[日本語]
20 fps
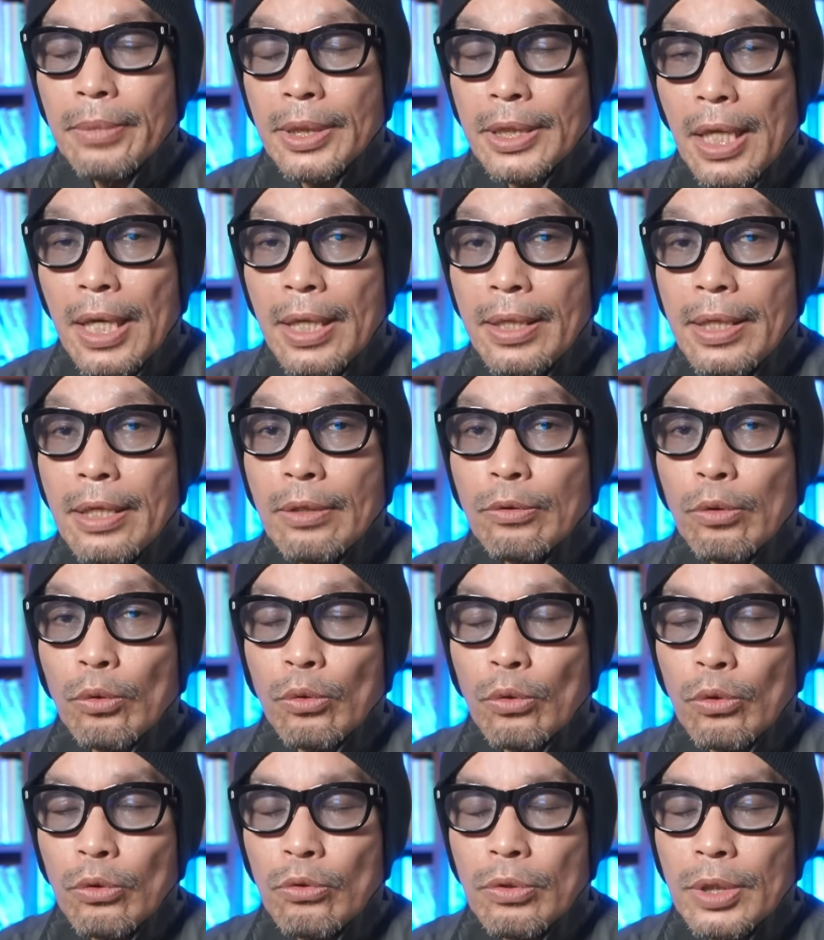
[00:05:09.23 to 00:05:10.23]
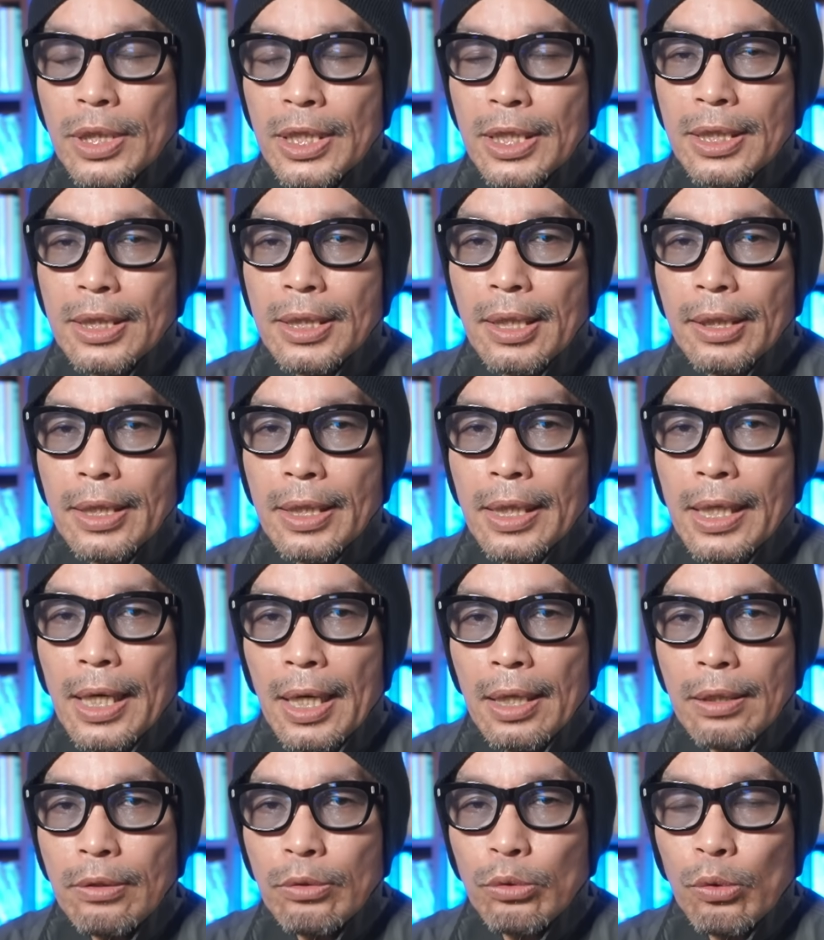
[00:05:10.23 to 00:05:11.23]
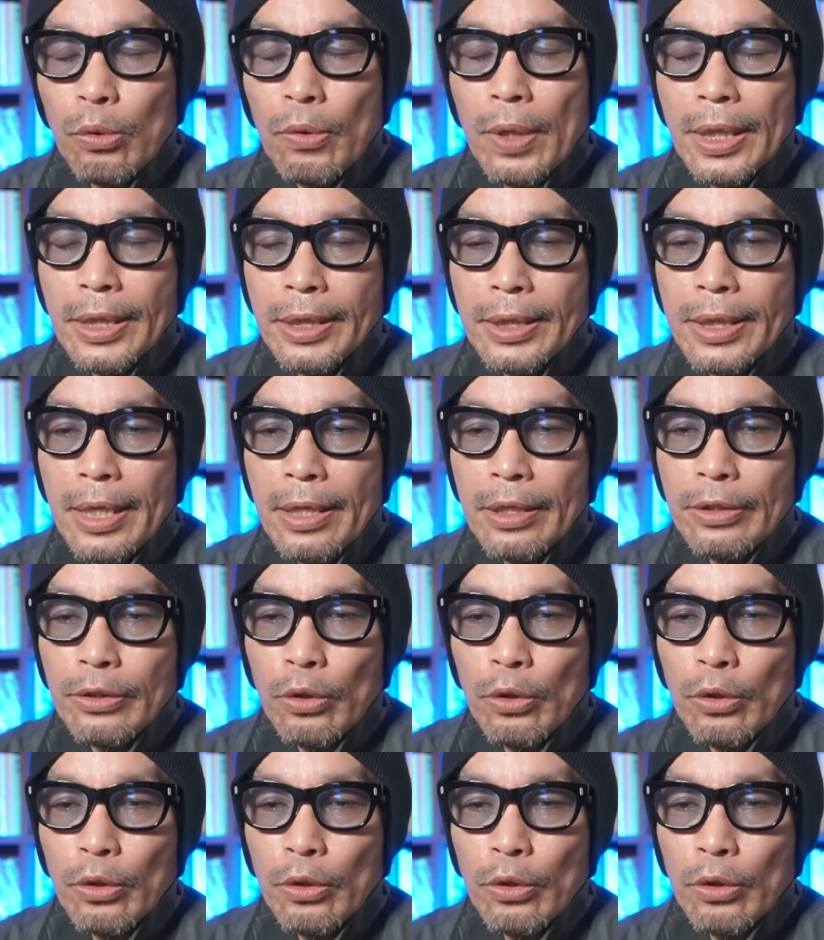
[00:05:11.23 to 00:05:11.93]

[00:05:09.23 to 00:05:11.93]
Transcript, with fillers: サイレントという実績があるとはいえ、